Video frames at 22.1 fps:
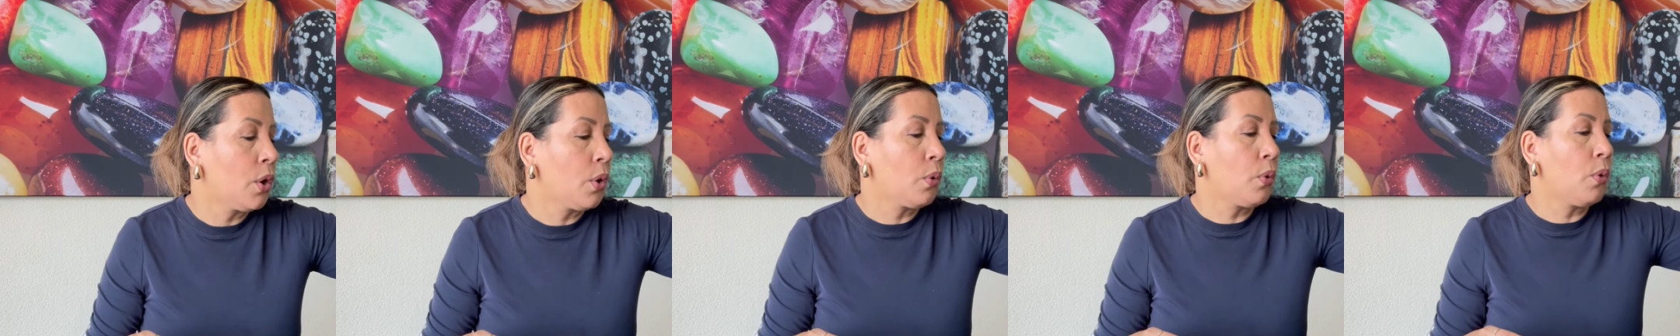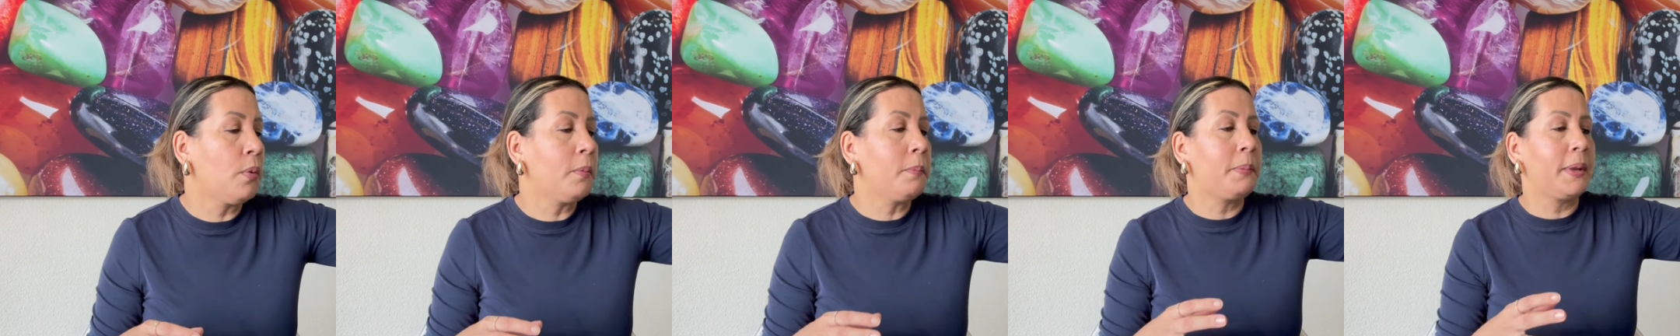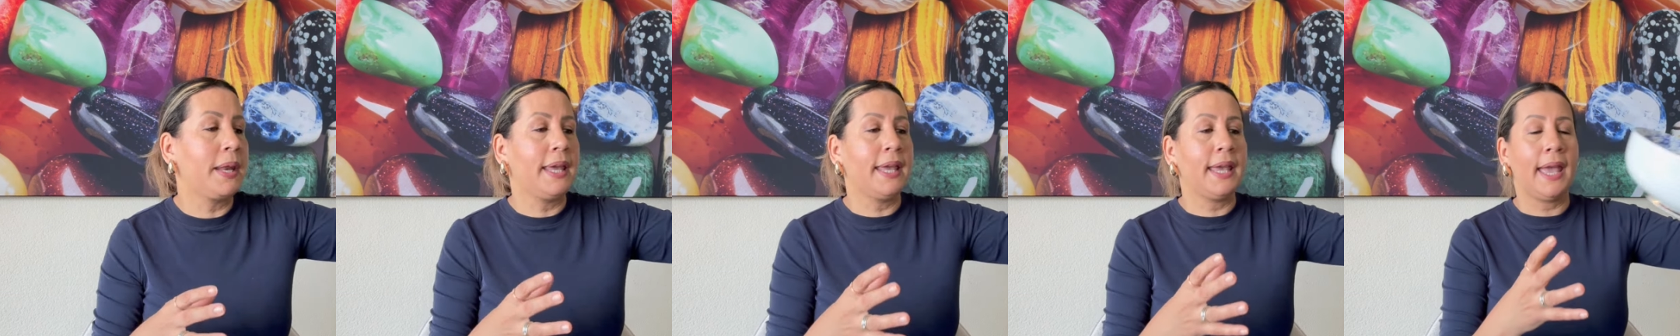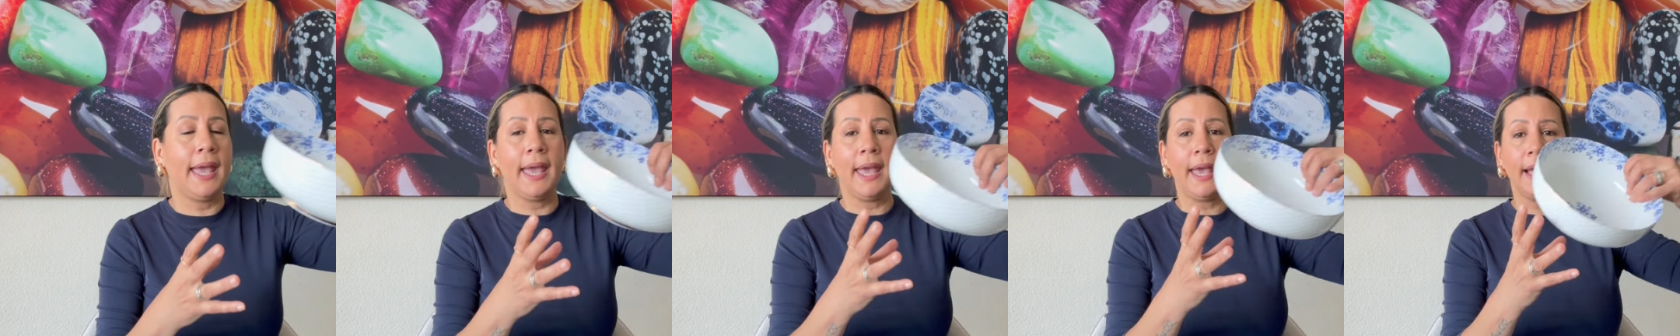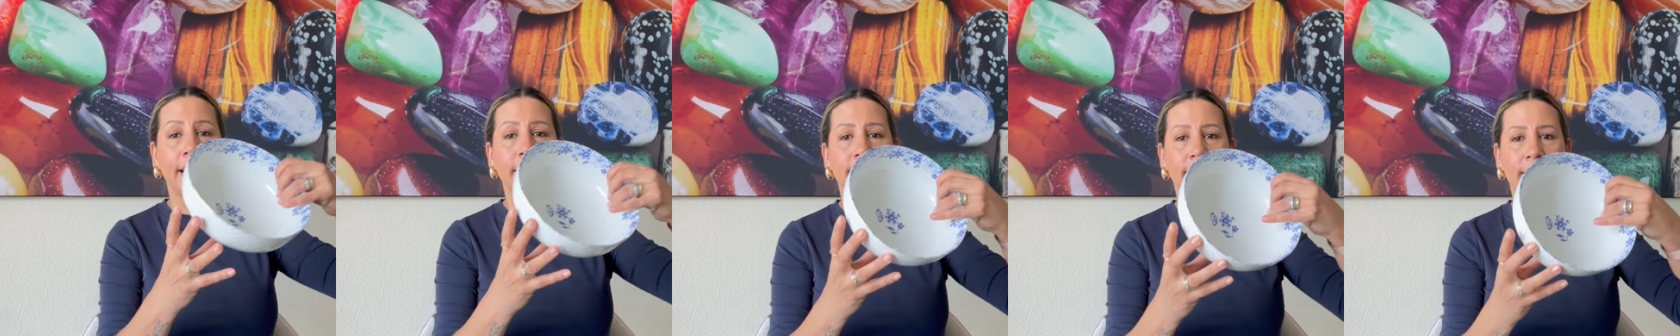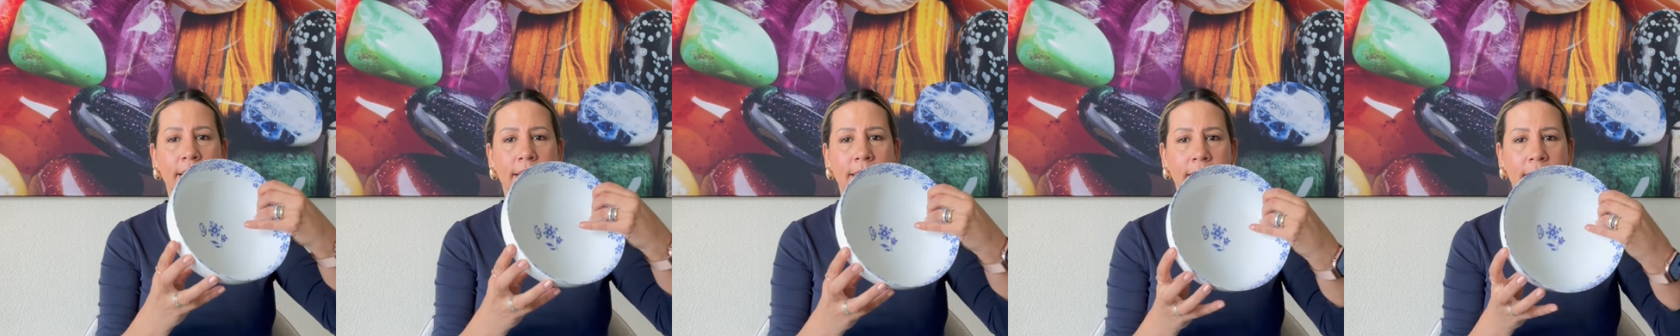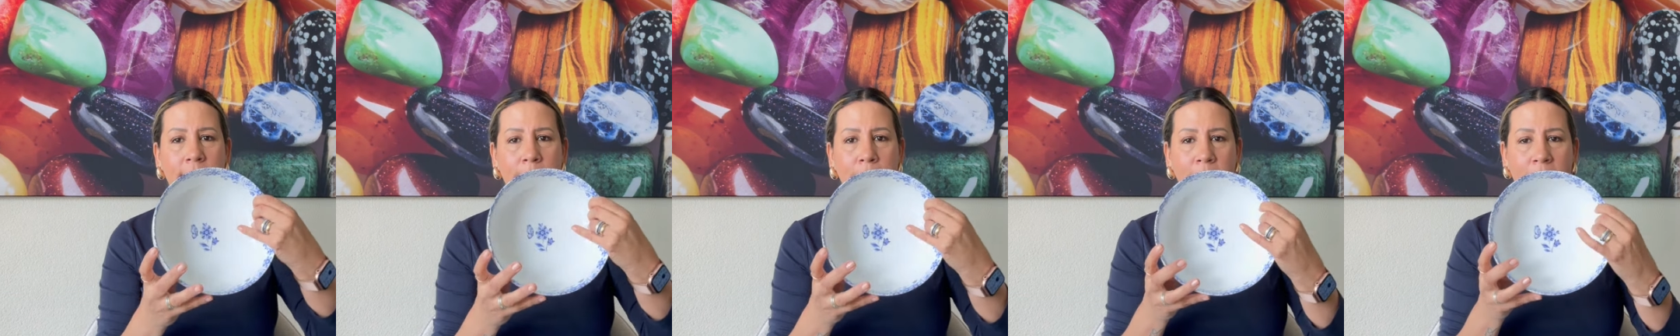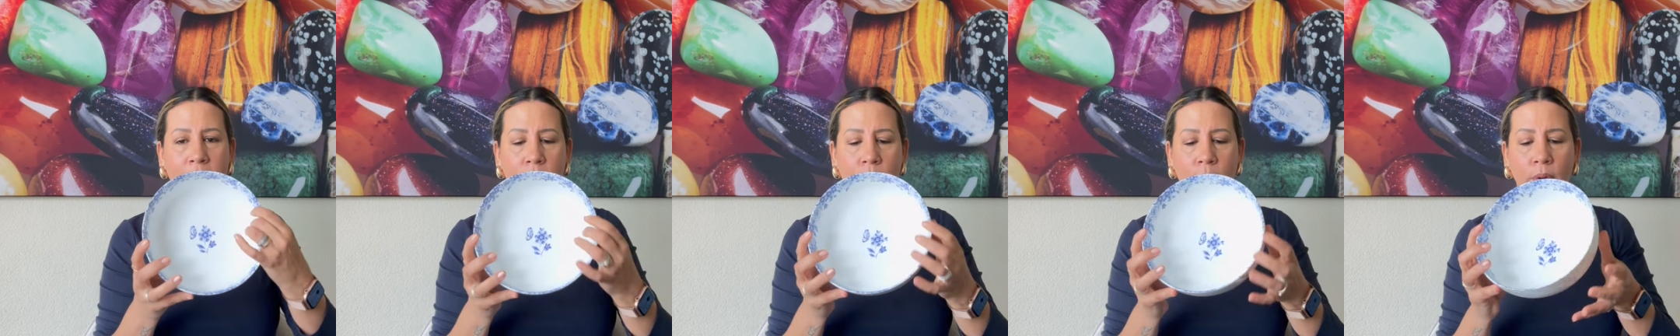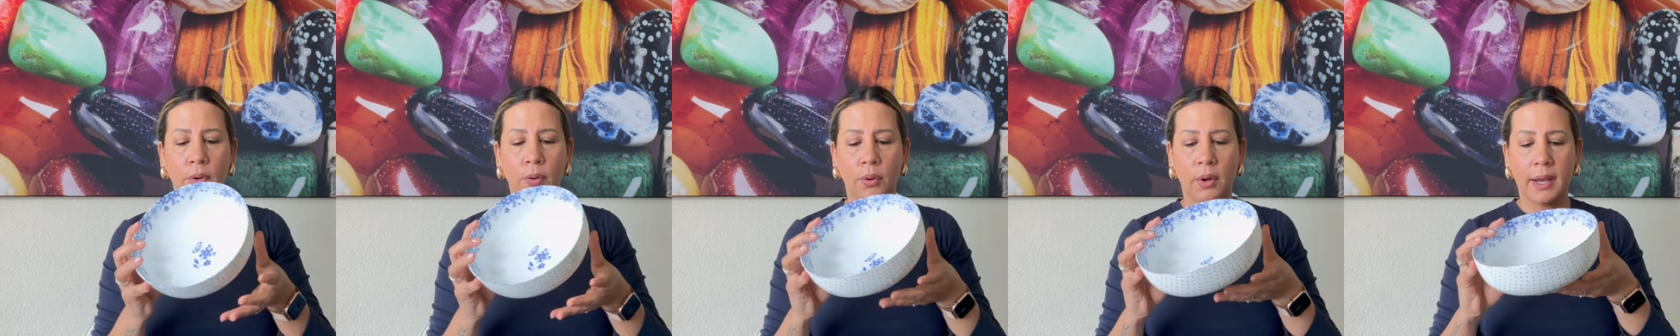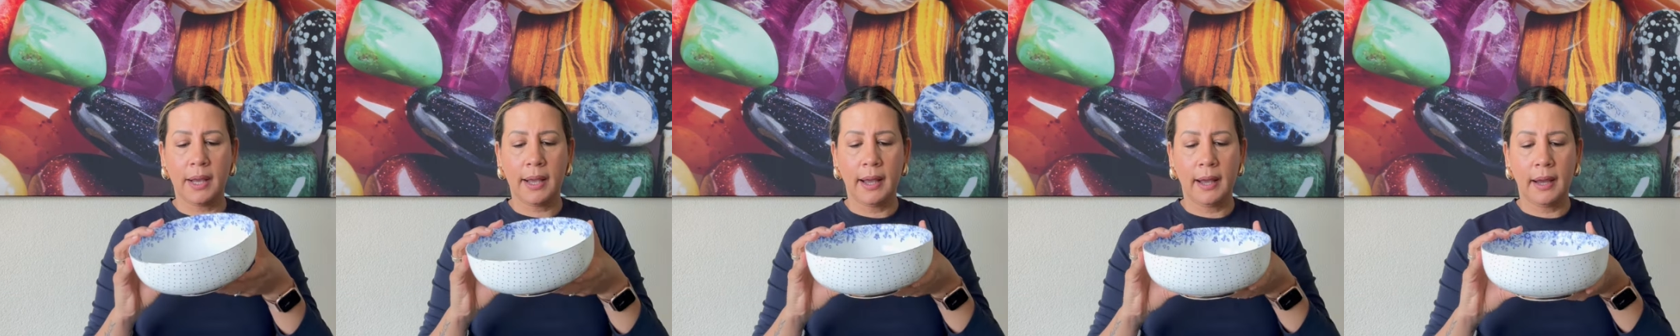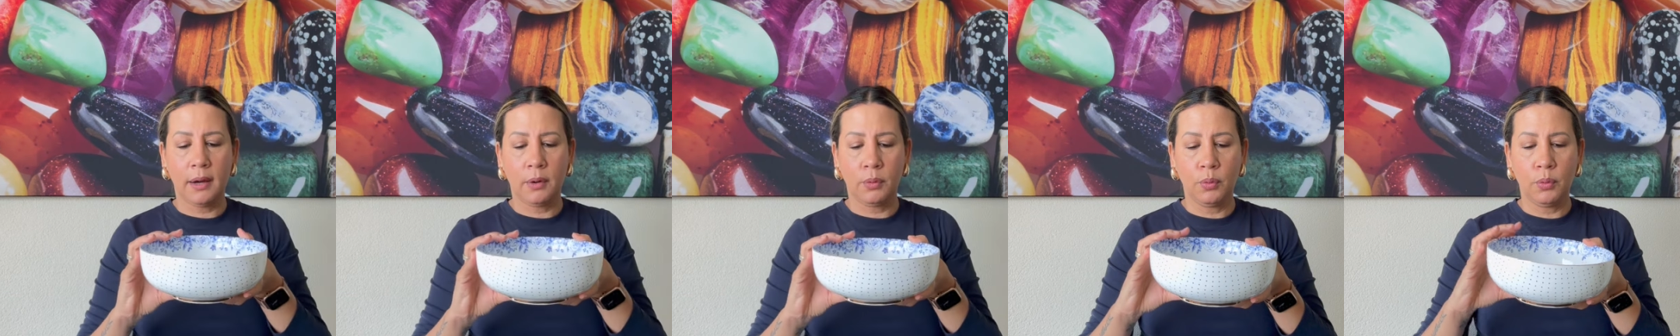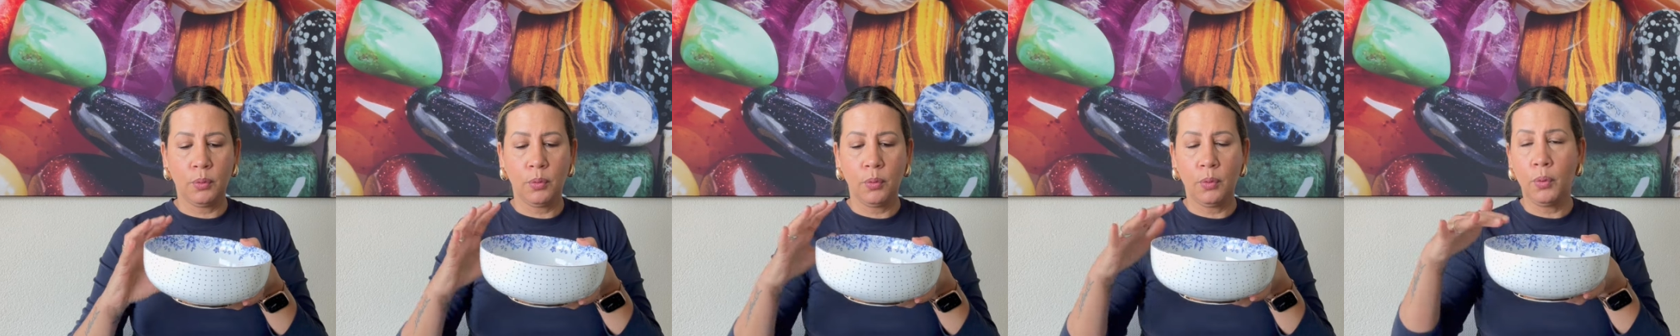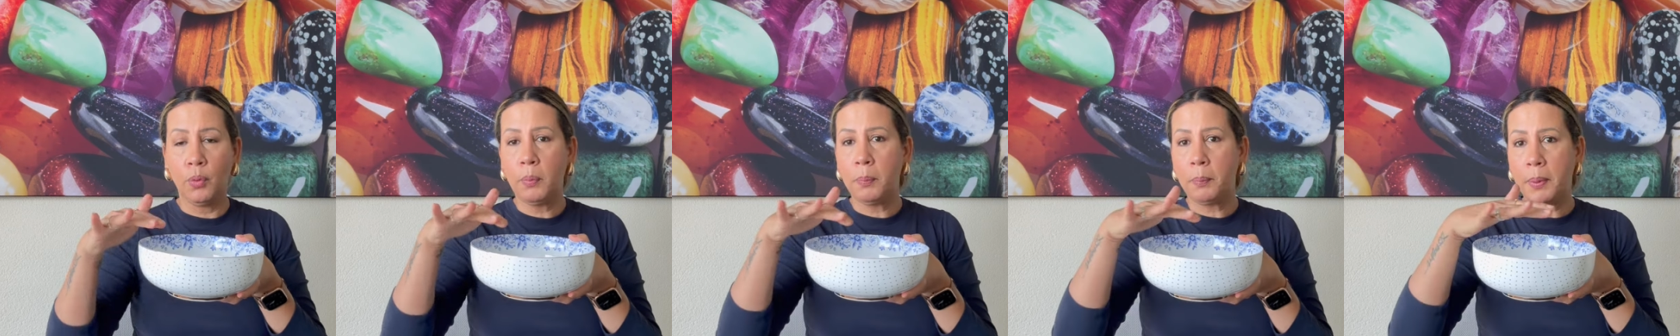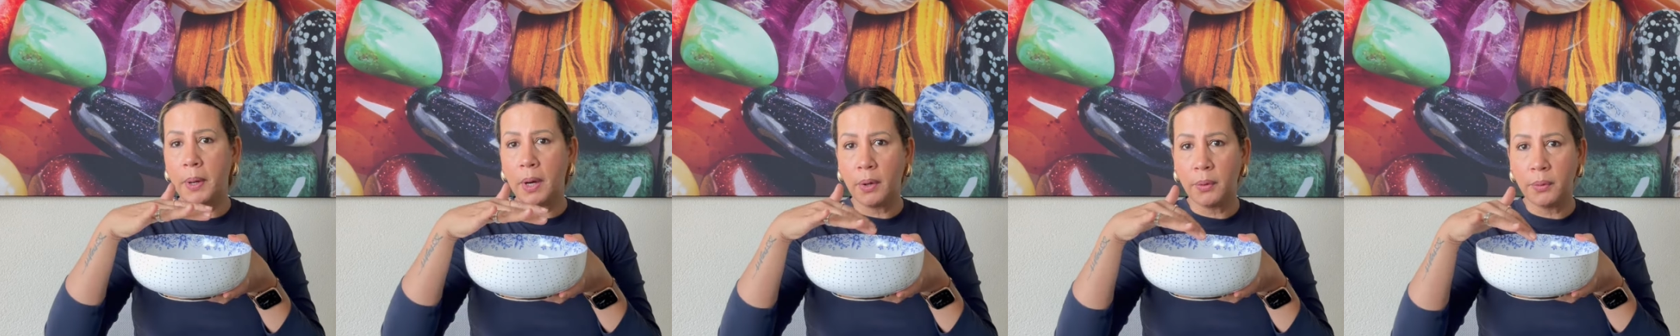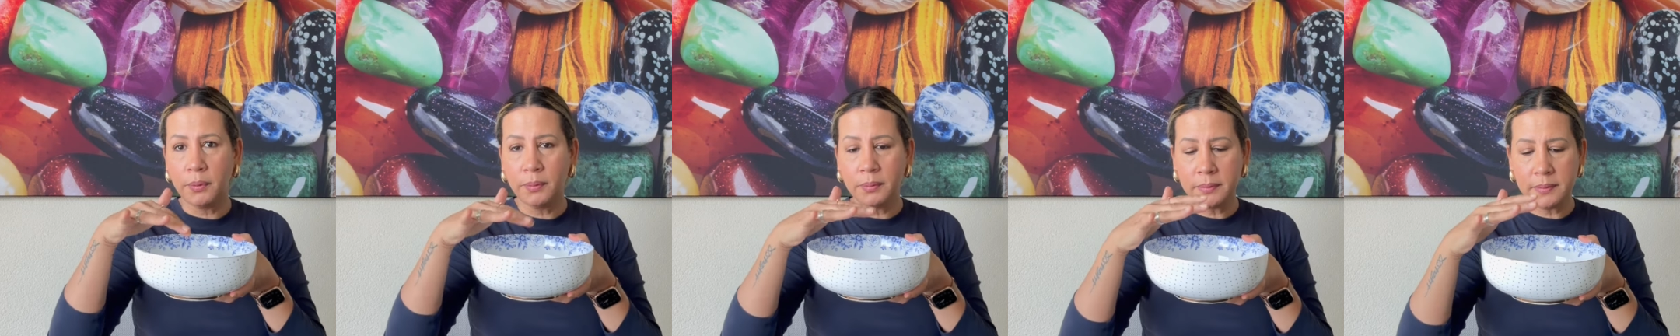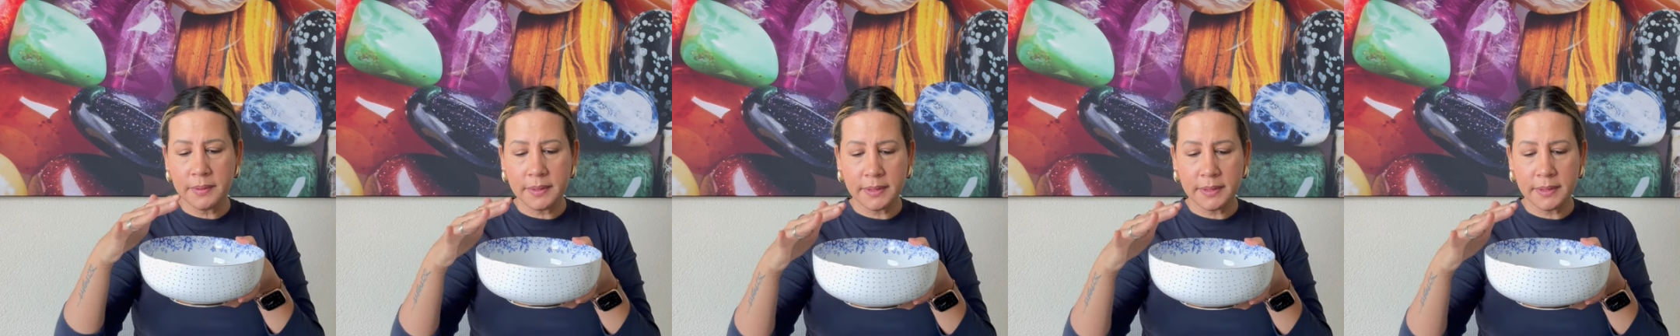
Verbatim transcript: Comprei essa aqui para colocar o, o, pão,